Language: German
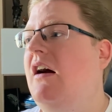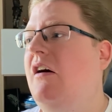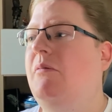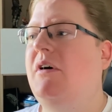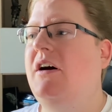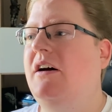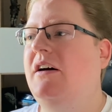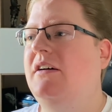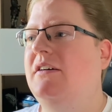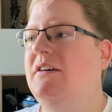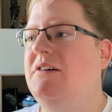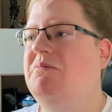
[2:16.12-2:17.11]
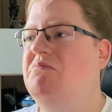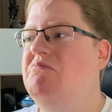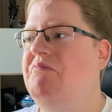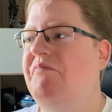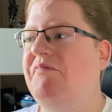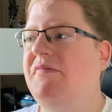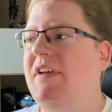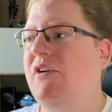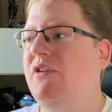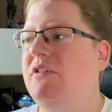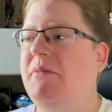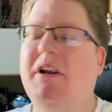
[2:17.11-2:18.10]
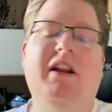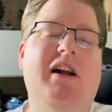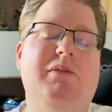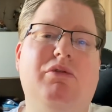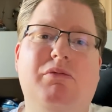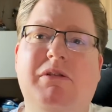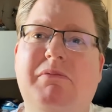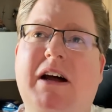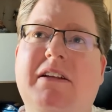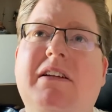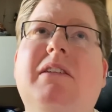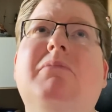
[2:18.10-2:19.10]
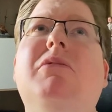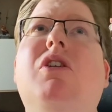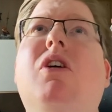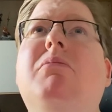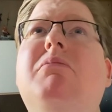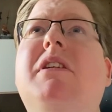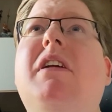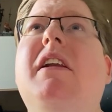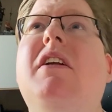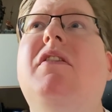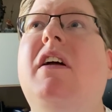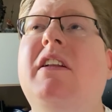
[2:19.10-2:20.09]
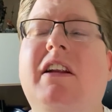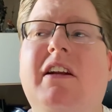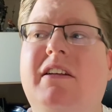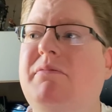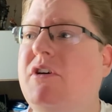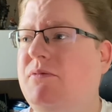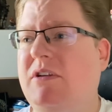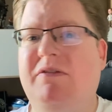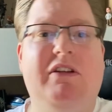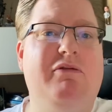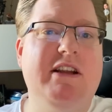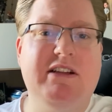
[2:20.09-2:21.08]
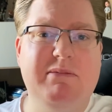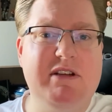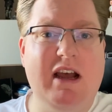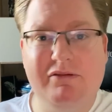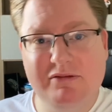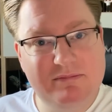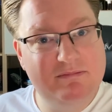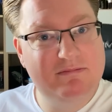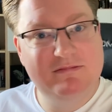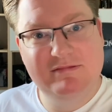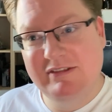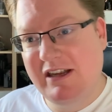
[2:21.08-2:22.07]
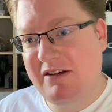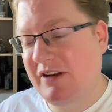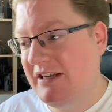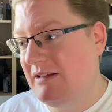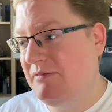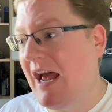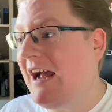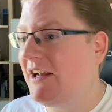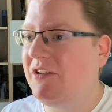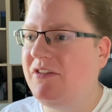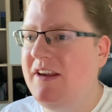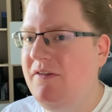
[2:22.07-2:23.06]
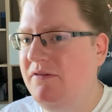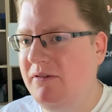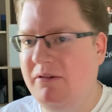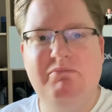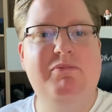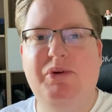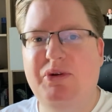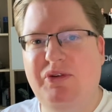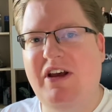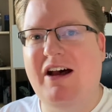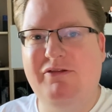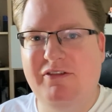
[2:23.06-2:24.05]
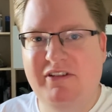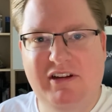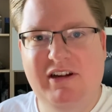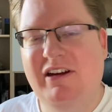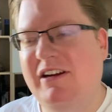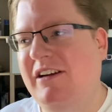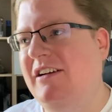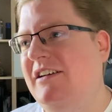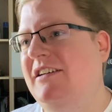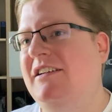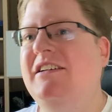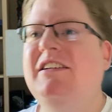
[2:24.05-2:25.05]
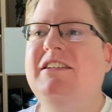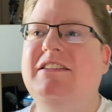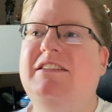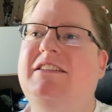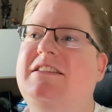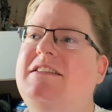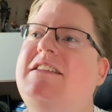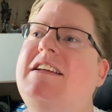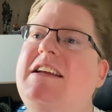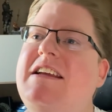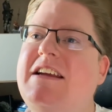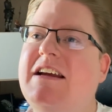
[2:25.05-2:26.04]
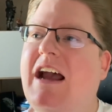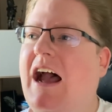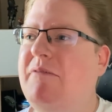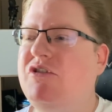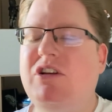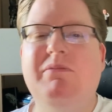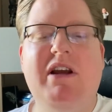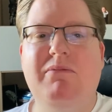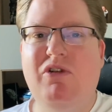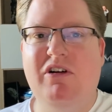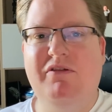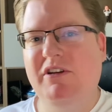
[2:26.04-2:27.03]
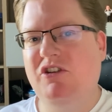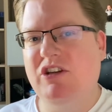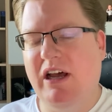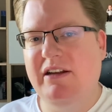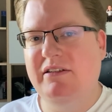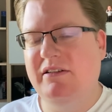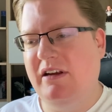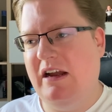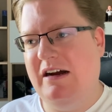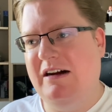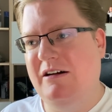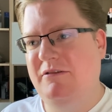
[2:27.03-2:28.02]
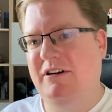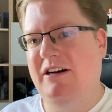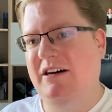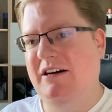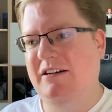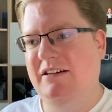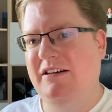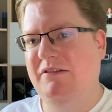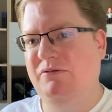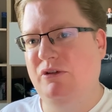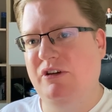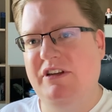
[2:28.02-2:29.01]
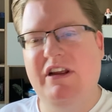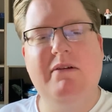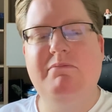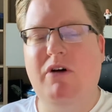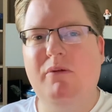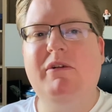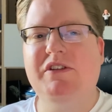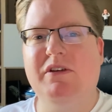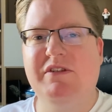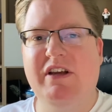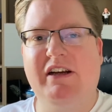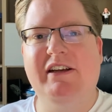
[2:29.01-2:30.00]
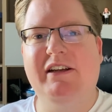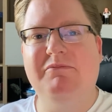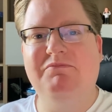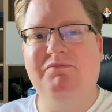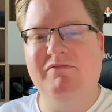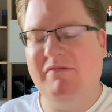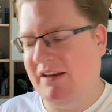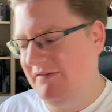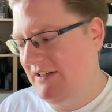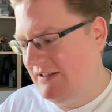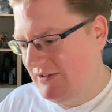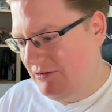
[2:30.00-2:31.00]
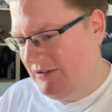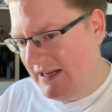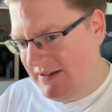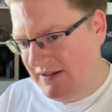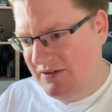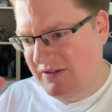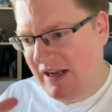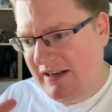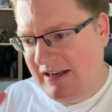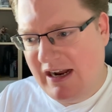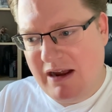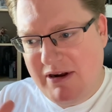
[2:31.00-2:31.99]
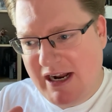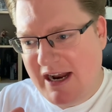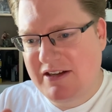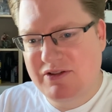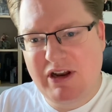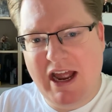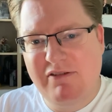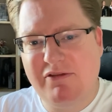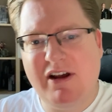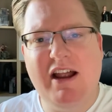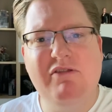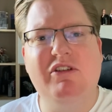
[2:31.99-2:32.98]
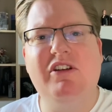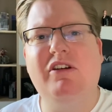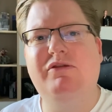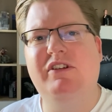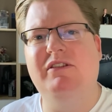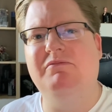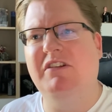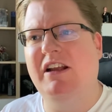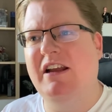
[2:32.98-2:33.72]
aber ähm, da könnte man dann halt Problematiken bekommen mit anderen Sachen, je nachdem beispielsweise, vielleicht gibt es Affen, ne? vielleicht gibt es aggressive, böse Affen, die haben bestimmt keinen Bock auf den Strand, aber äh, würden dir im Baumhaus auf den Sack gehen. Weißt du, so, und das sind so Sachen, da kann man gar nicht so eine einfache Antwort drauf finden.